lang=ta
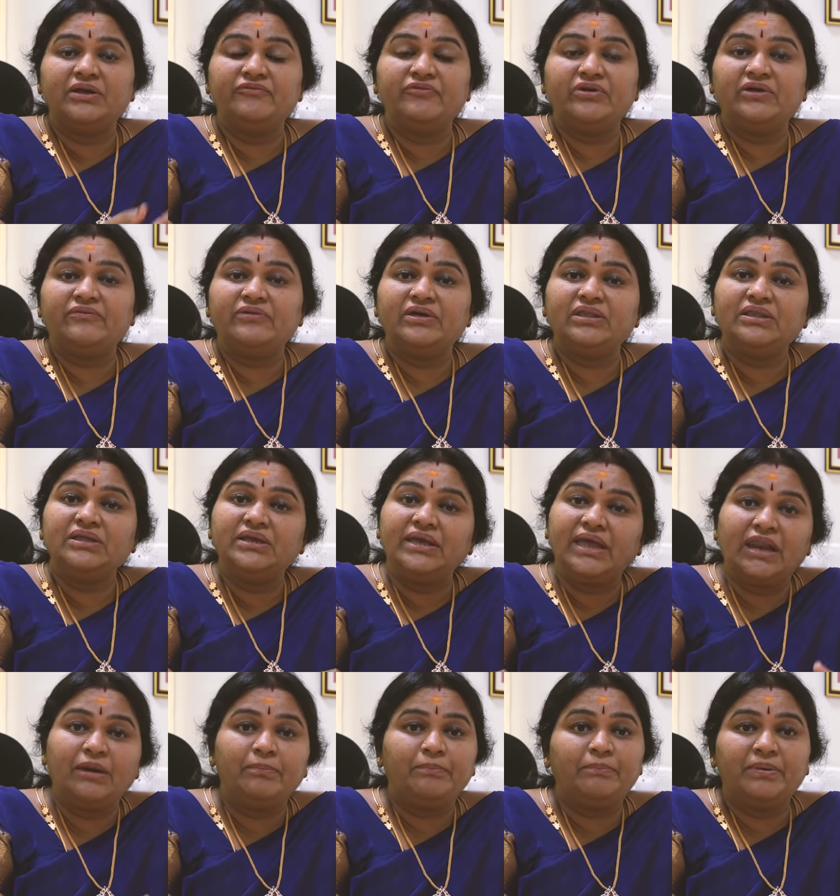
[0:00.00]
இவங்க வந்து
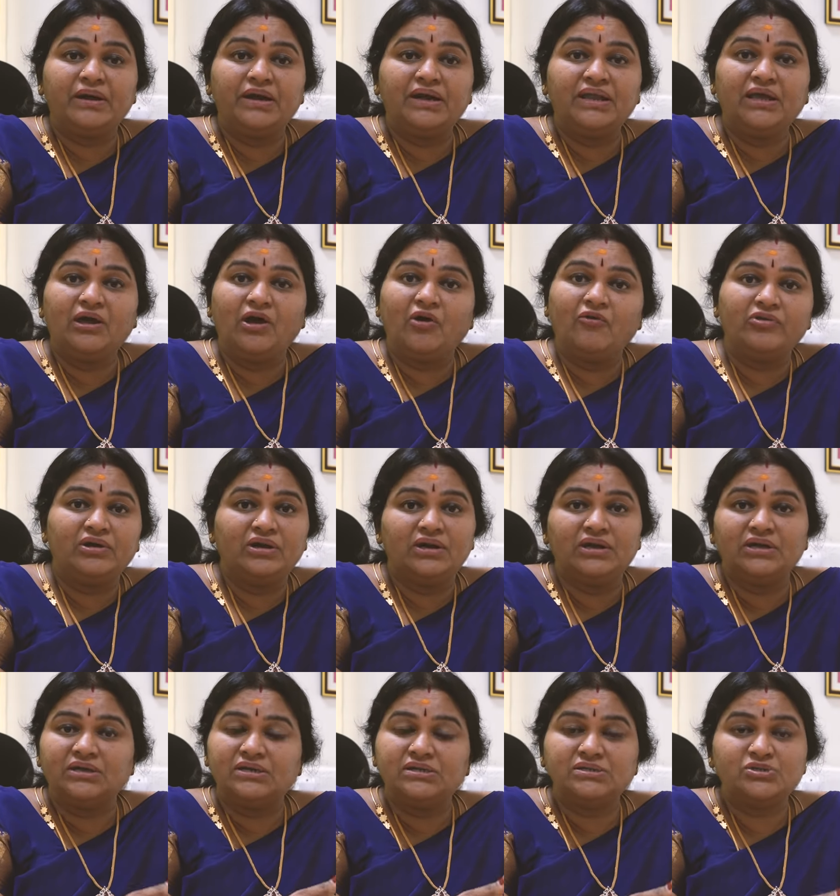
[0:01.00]
ஹெல்ப் பண்ணி
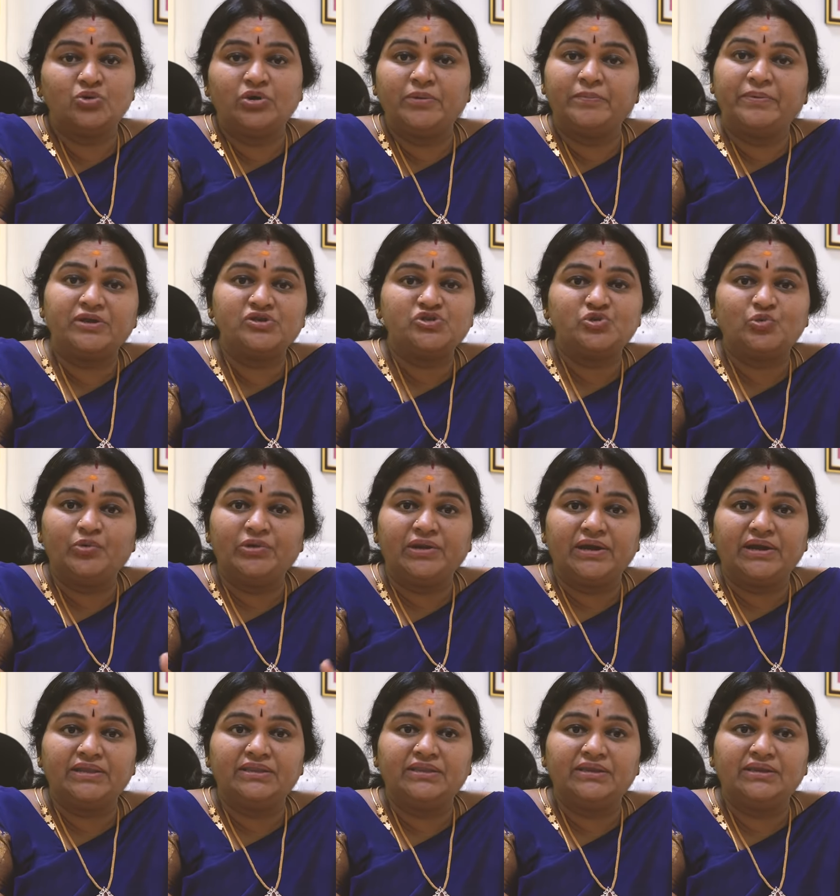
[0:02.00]
அவங்களுக்கு
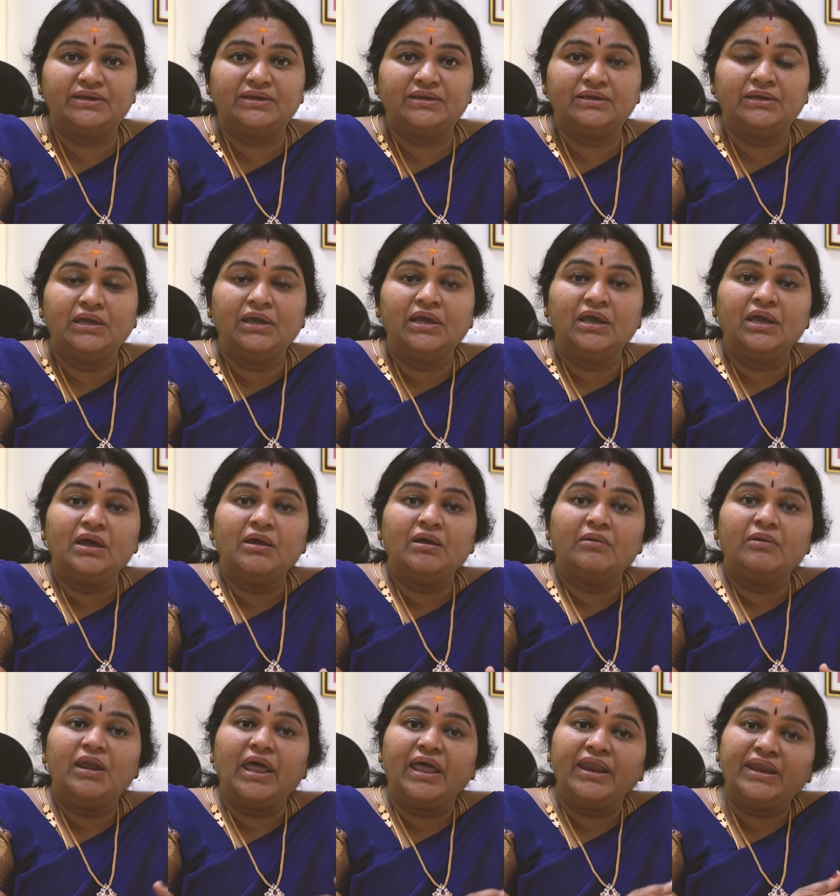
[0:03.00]
சுகப்பிரசவம் நடந்திருக்கு
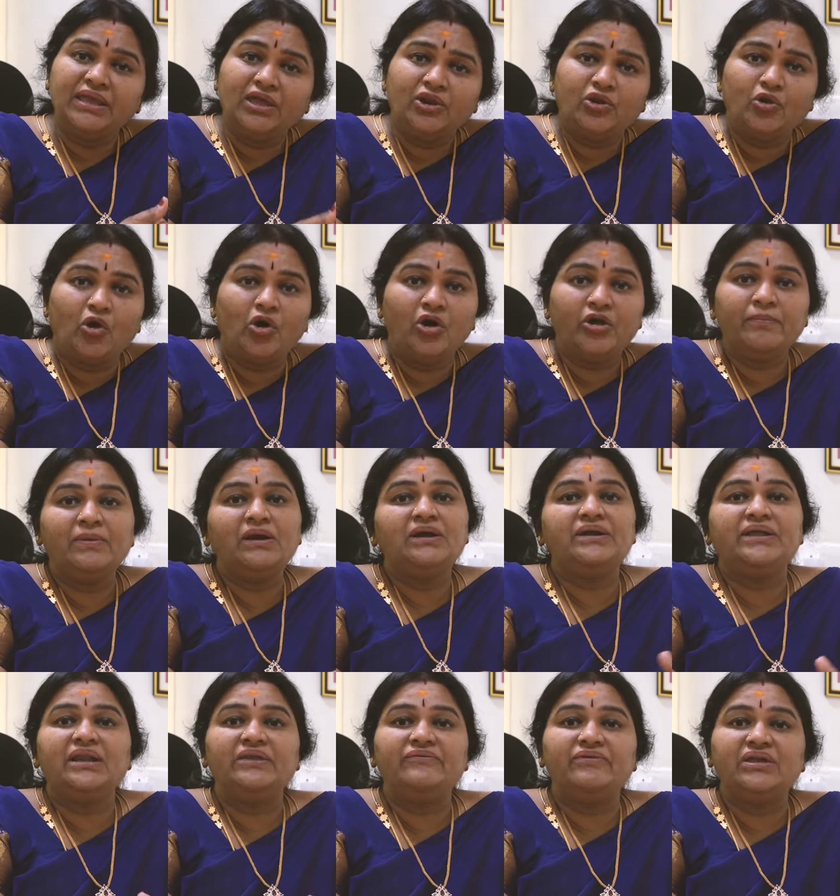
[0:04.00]
நிறைய
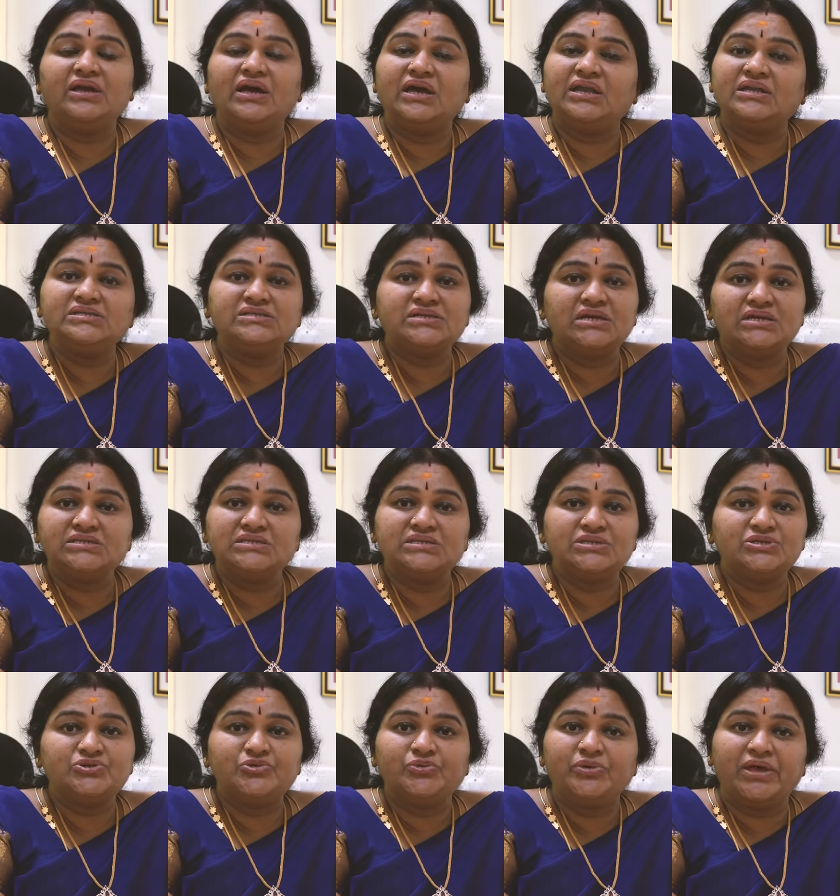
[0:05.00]
நார்மல் டெலிவரிக்கான
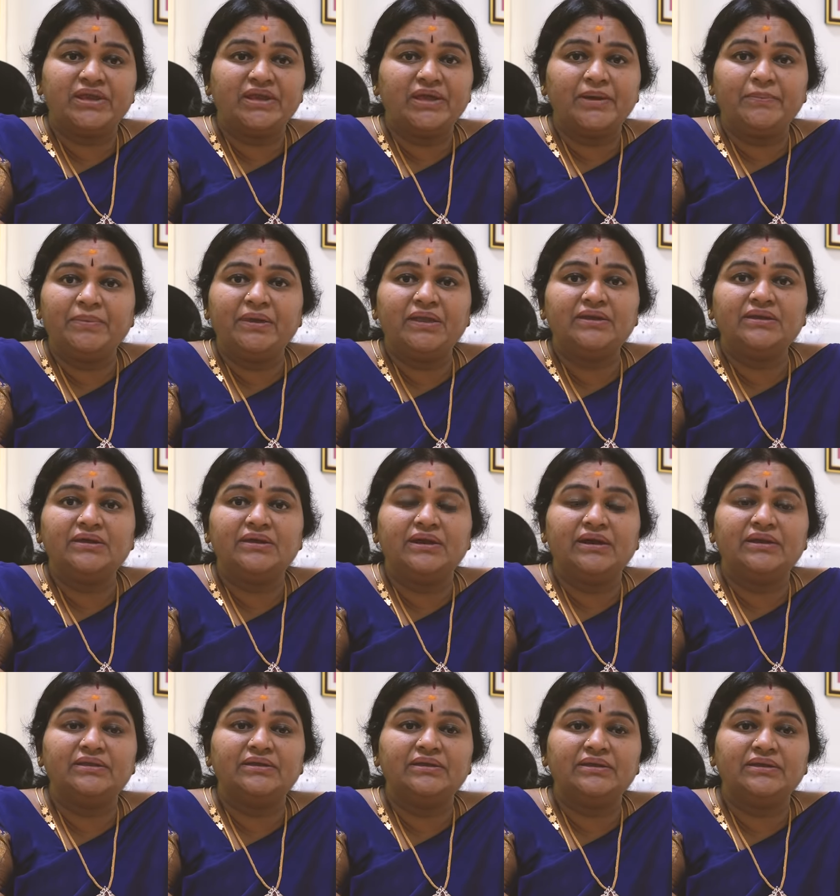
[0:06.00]
சான்சஸும் நிறையா பேருக்கு
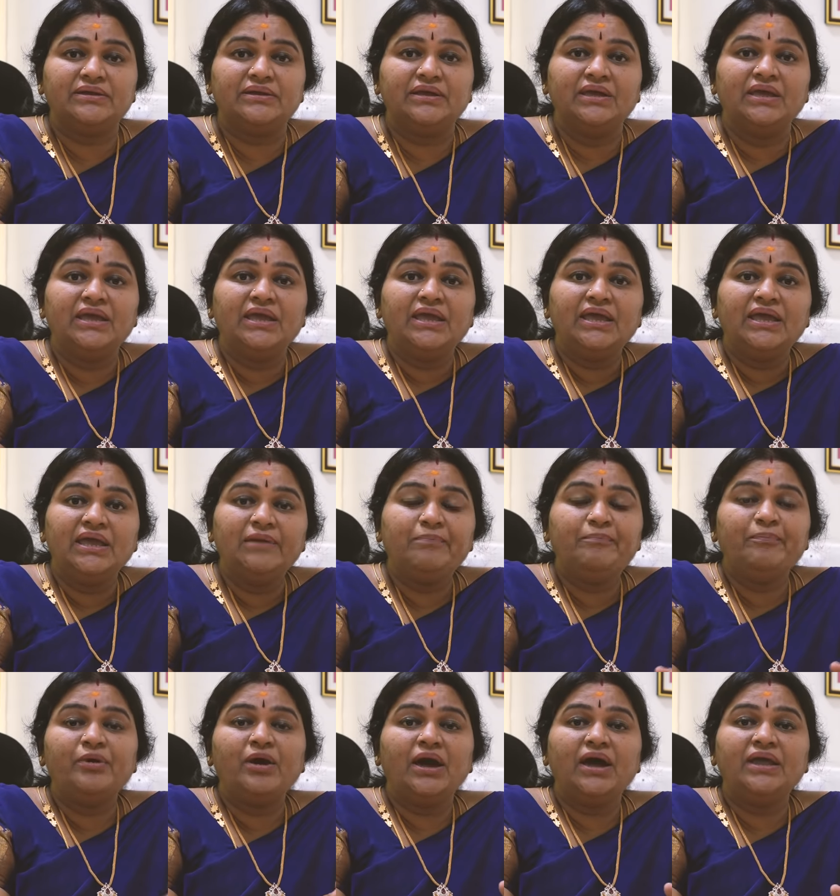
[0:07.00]
நடந்திருக்கு
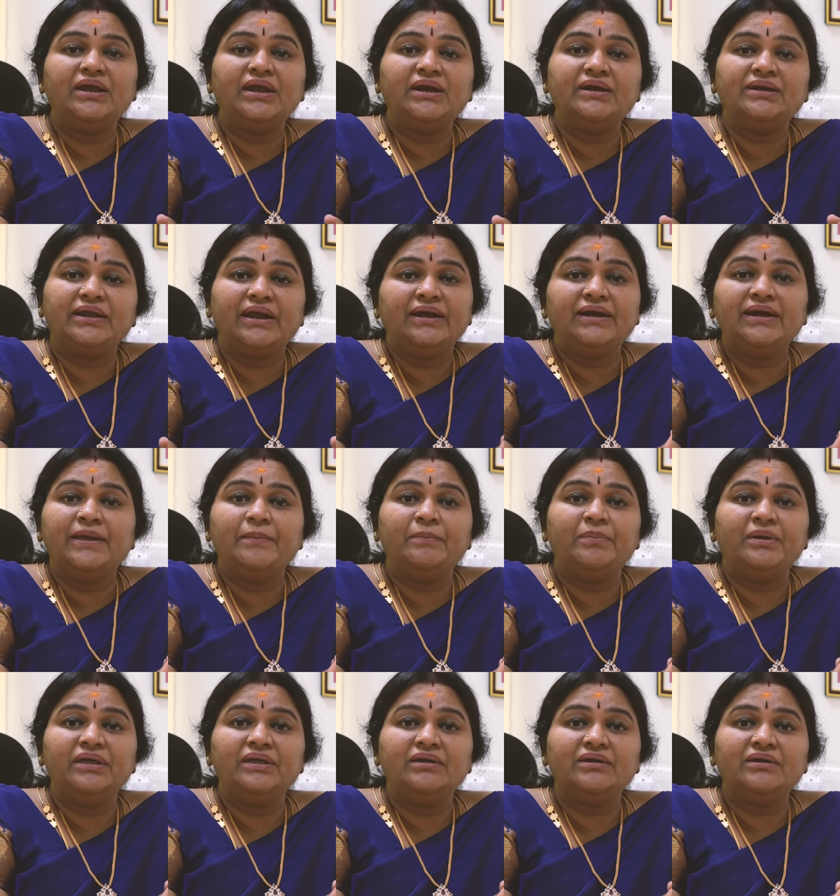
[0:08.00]
இப்போ ஆனால் ட்ரெண்ட்
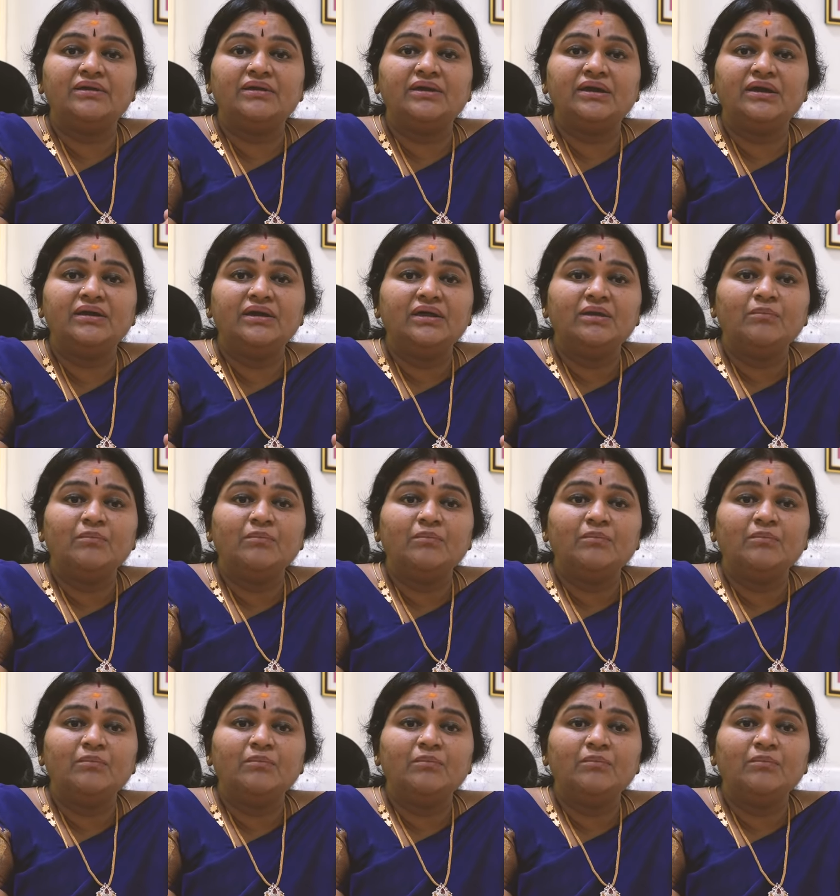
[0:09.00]
எப்படி இருக்குன்னா